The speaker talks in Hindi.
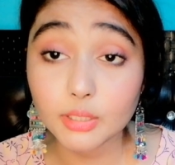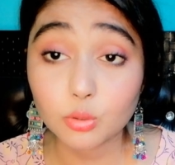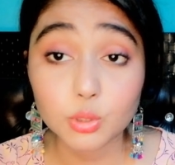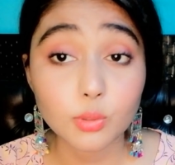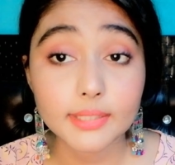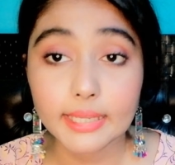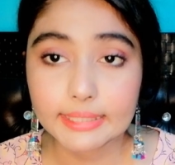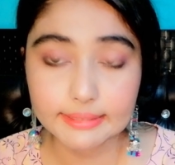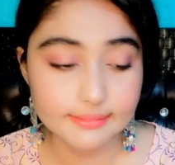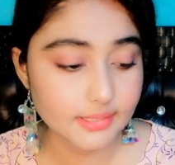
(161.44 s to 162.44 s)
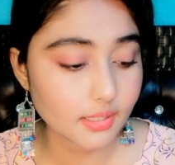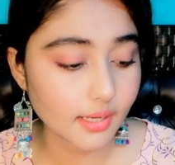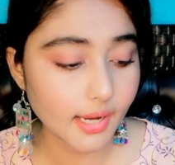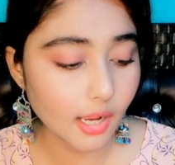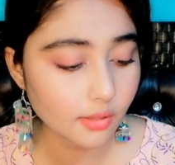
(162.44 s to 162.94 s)
क्योंकि 2021 चल
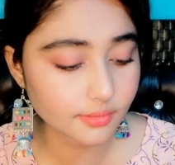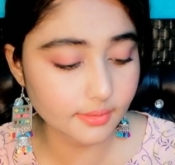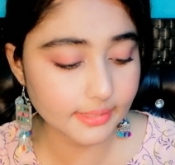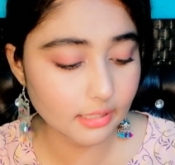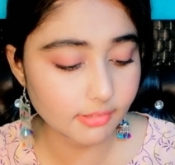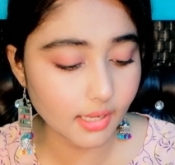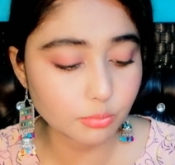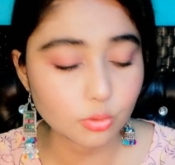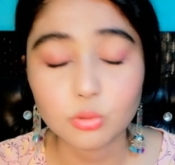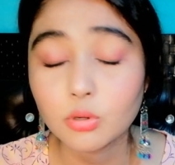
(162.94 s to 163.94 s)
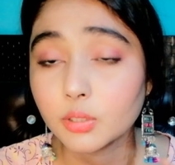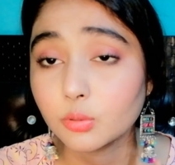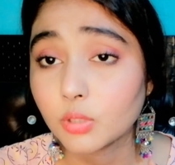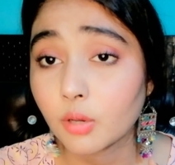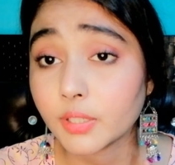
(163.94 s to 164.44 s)
रहा है इसकी सेल्फ लाइफ दो और
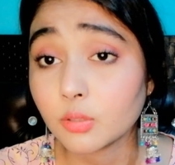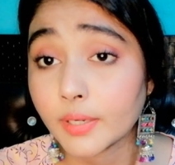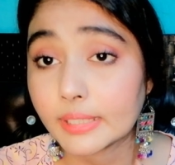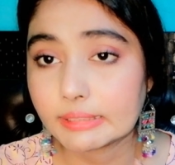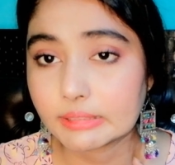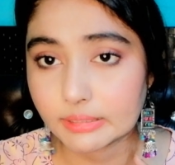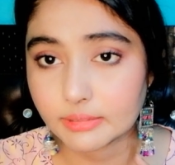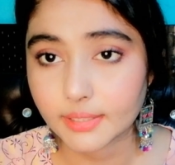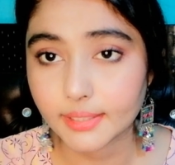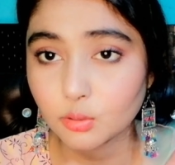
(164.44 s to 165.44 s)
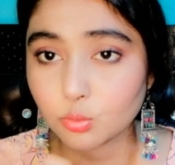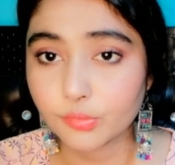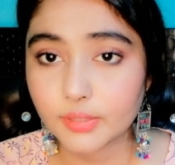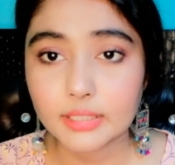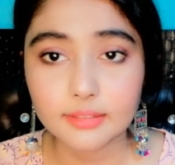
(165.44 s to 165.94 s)
टू तक है तो
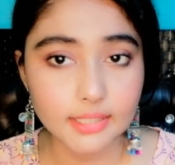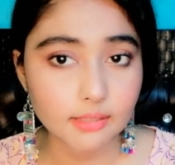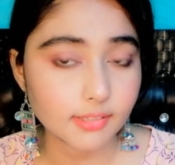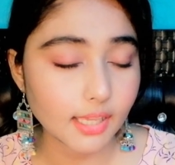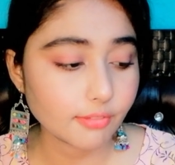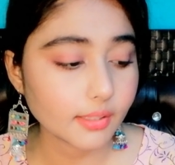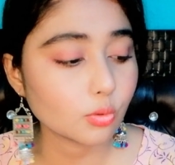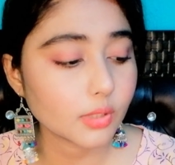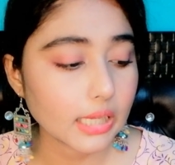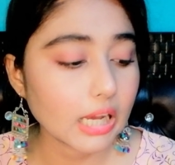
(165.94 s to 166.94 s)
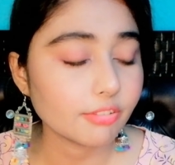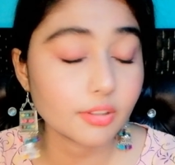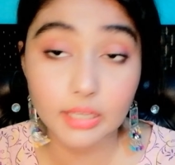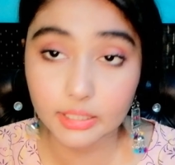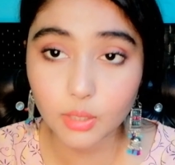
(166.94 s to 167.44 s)
दो साल की सेल्फ लाइफ है जो कि
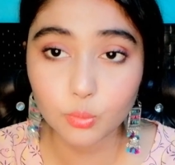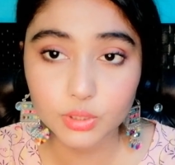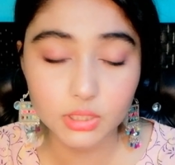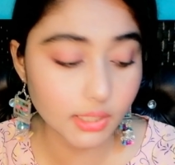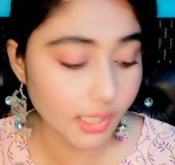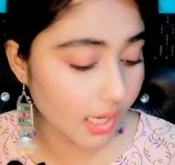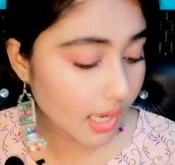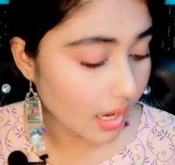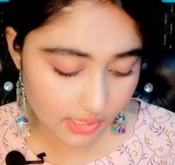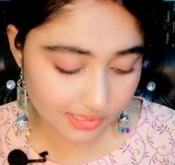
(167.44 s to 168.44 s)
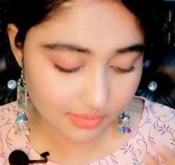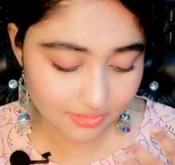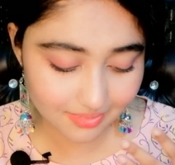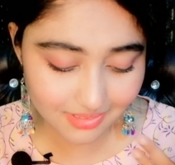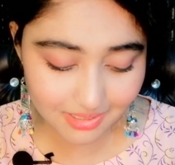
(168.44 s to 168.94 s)
काफ़ी ज़्यादा होती है ये
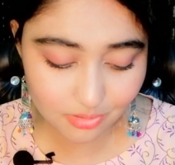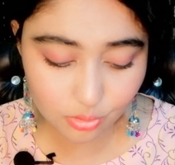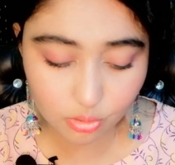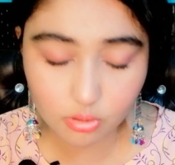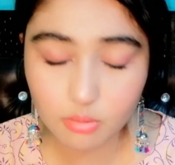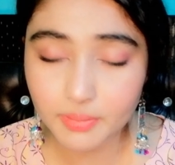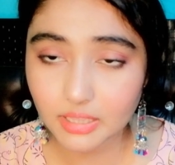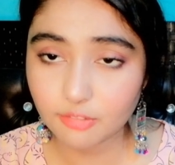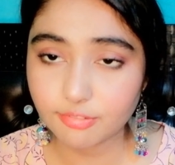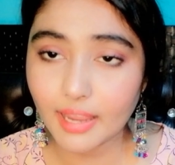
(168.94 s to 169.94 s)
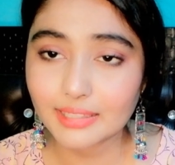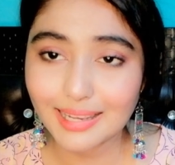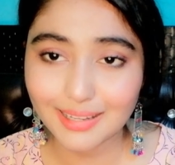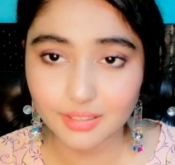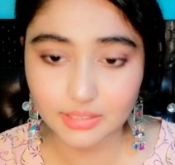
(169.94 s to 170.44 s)
किस किस चीज़ को मतलब
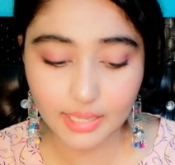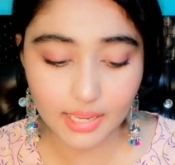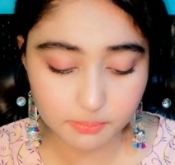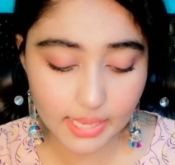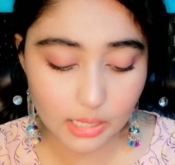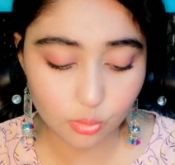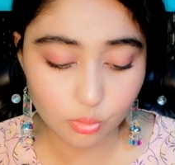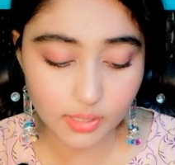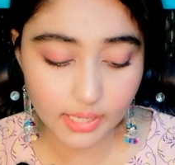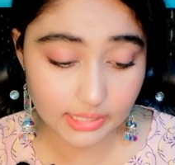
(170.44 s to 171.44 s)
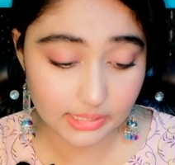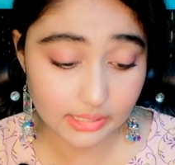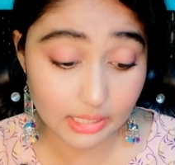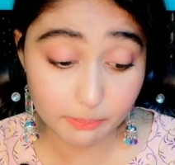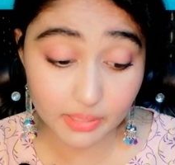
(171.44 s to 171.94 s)
फ़ायदा करता है इसमें एल्कोहल
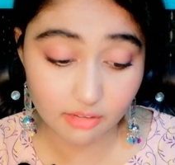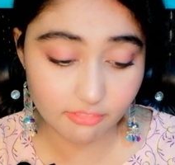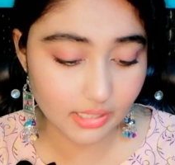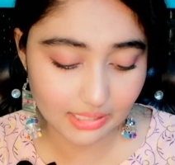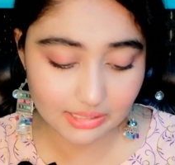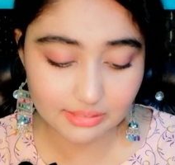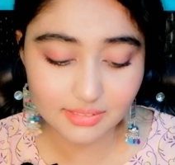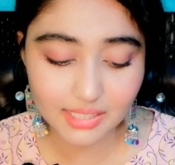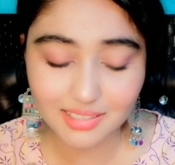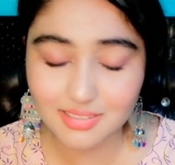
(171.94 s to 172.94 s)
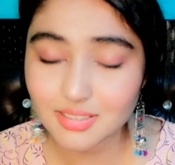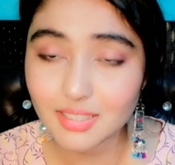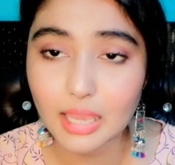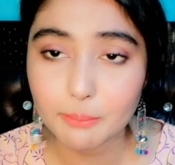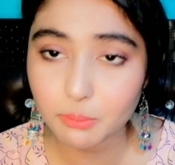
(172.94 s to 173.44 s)
नहीं है पैराबे नहीं है ये सारी
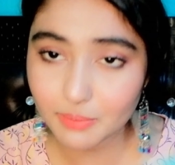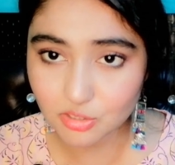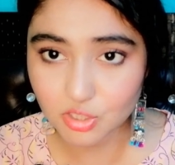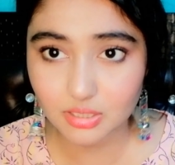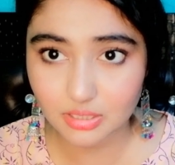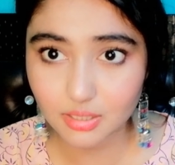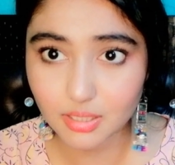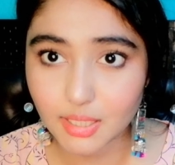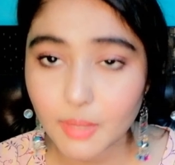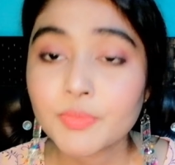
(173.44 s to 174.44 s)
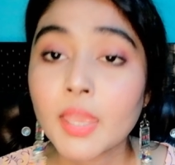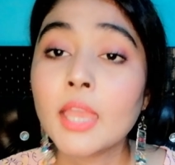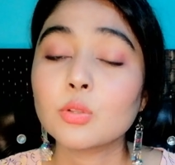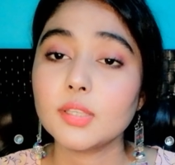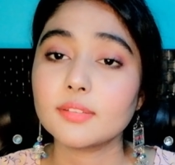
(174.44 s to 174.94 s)
चीज़ें यहाँ पर मैंशन की गई है
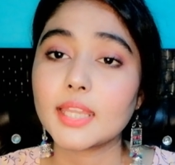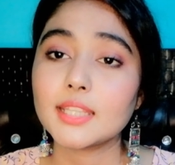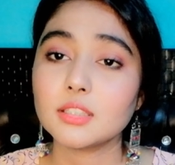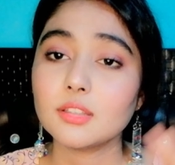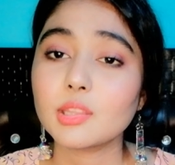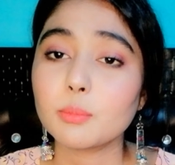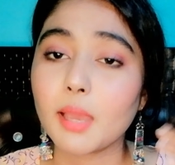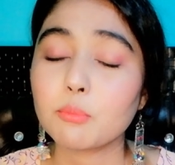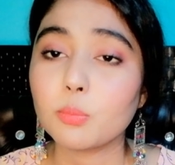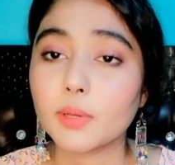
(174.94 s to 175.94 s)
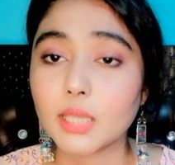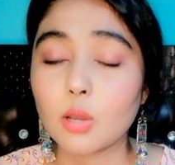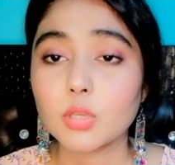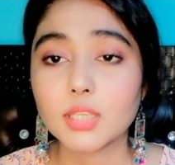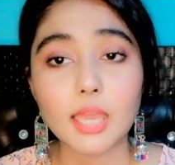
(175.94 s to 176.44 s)
तो ये सारी चीज़ें तो मैं आपको
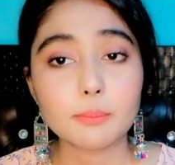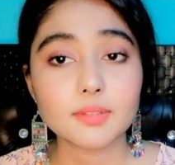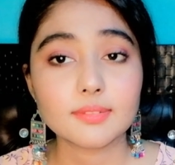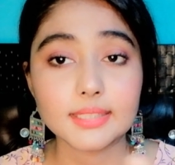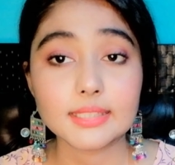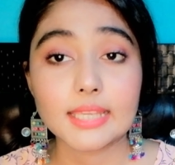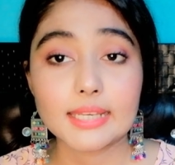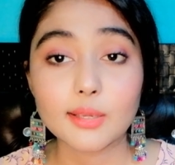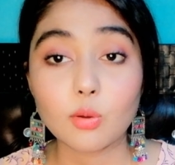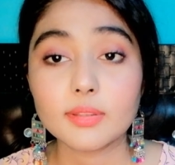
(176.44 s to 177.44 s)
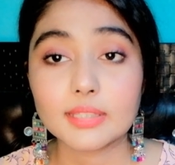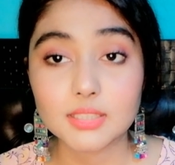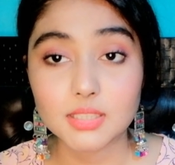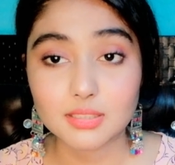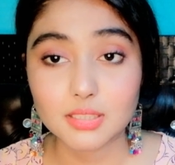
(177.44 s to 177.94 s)
बताऊँगी कि आपकी स्किन के लिए कौन सी
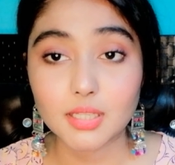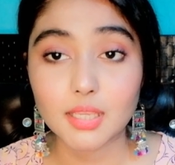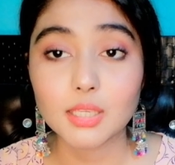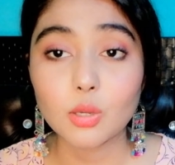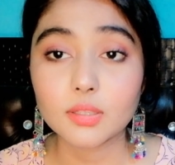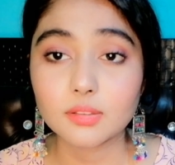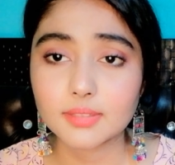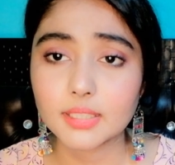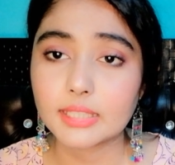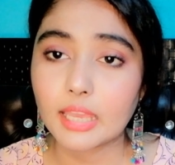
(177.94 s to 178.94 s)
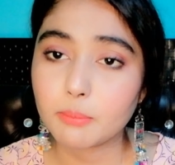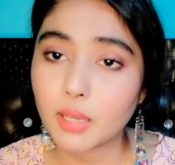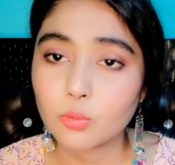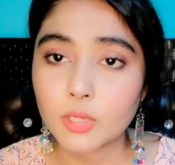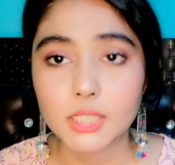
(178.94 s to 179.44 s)
चीज़ अच्छी रहेगी और किस स्किन टाइप
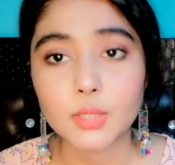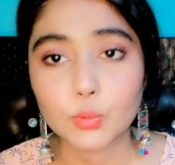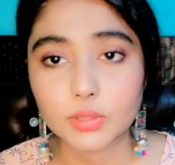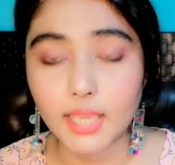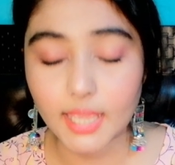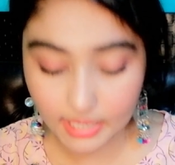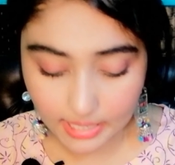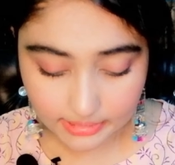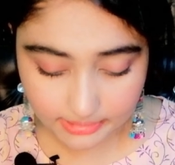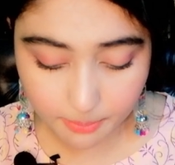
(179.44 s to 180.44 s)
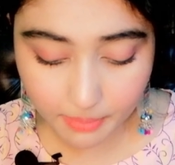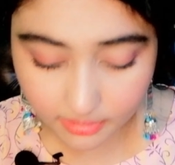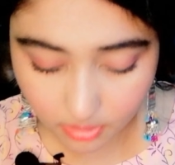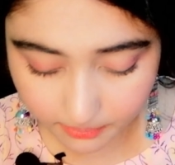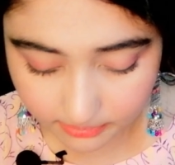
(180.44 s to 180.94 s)
वालों के लिए होता है ये हम
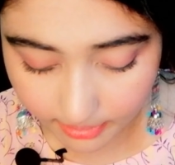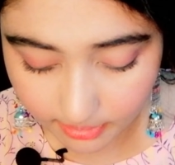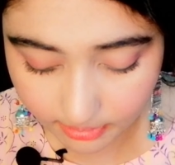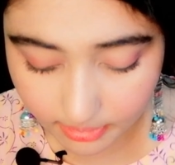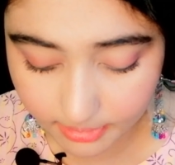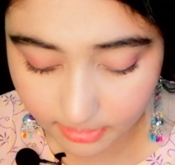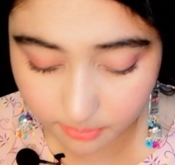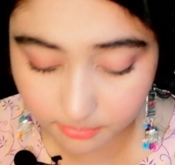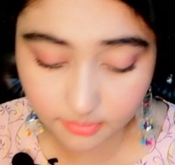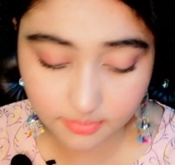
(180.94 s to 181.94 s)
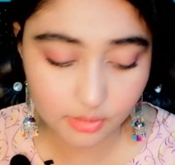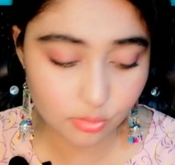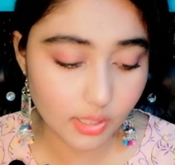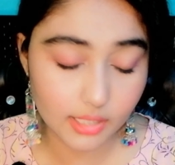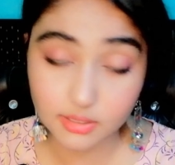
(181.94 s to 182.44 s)
आगे बताएंगे लेकिन इसके
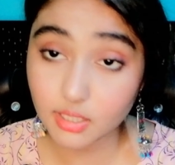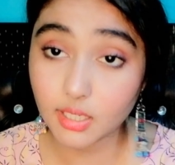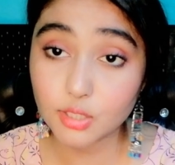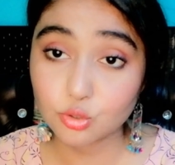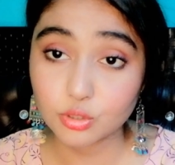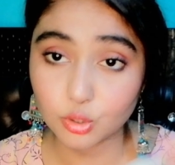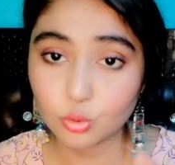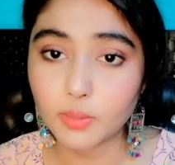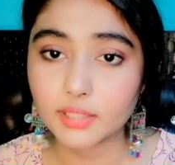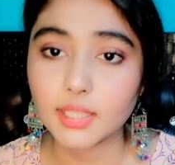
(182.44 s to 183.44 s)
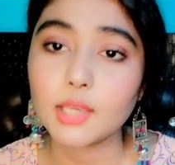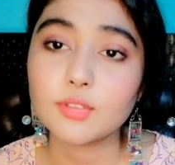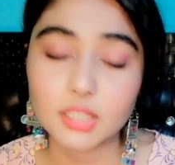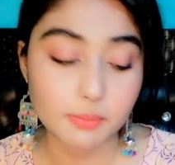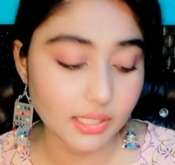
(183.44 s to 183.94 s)
जो अंदर का जो ट्यूब आता है
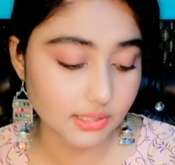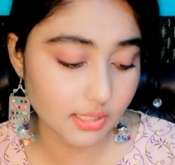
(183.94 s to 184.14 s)
उसकी बात